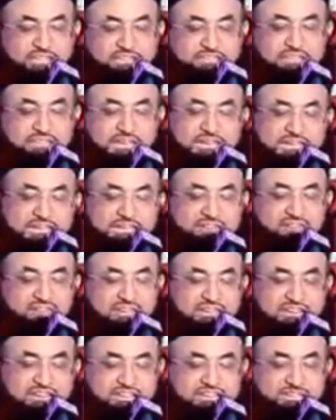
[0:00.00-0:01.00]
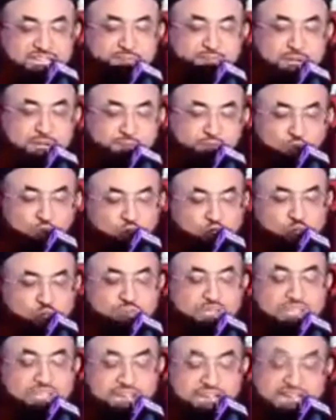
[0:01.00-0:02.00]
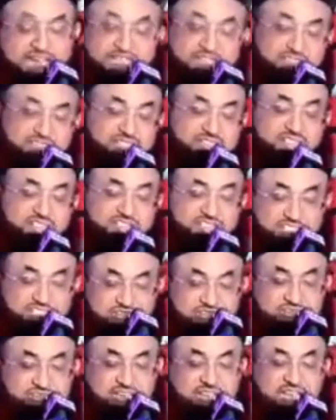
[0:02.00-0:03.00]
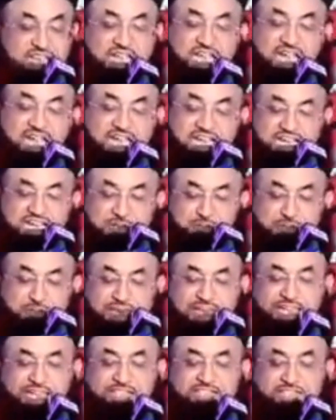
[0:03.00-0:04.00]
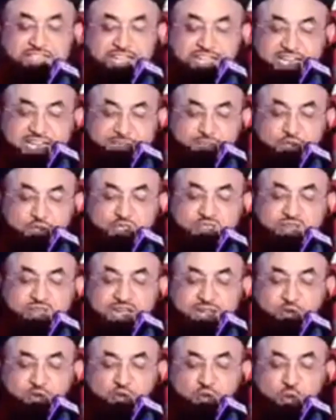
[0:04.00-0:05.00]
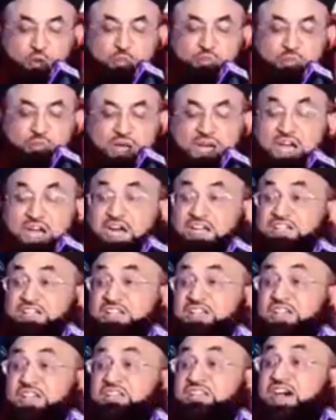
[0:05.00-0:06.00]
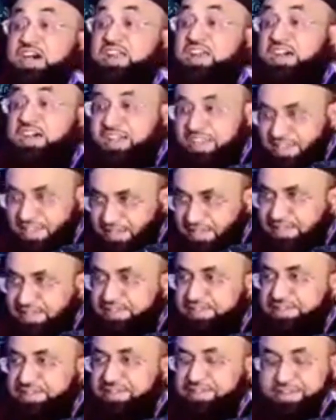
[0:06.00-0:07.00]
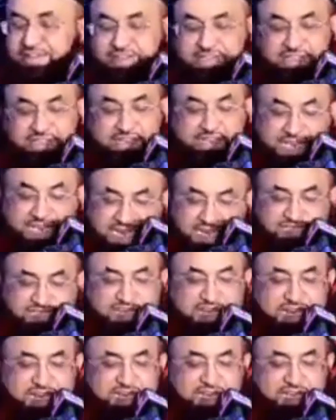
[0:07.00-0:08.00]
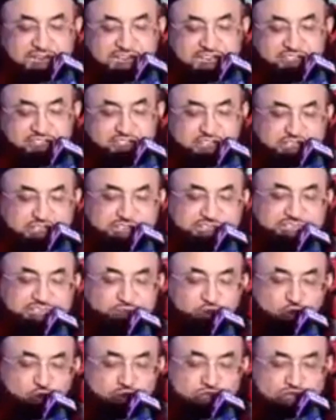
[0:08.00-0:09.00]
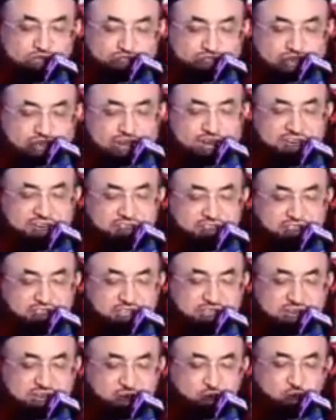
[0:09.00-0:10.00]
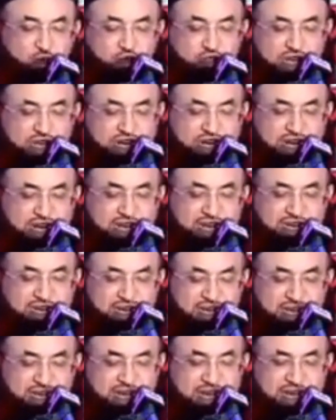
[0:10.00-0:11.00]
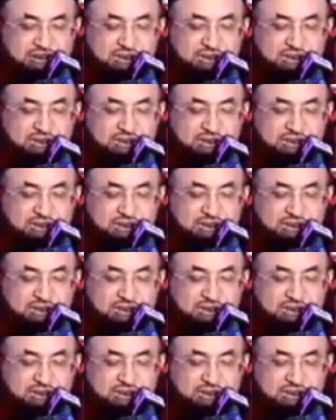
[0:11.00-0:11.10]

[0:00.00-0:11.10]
कि अल्लाह तला ने बमूजब आयत ततहीर अहल बैत अलहमरिदवान को पाक गर्दाना है लिहाजा सैदतुलनिसा रदी अल्लाह तहा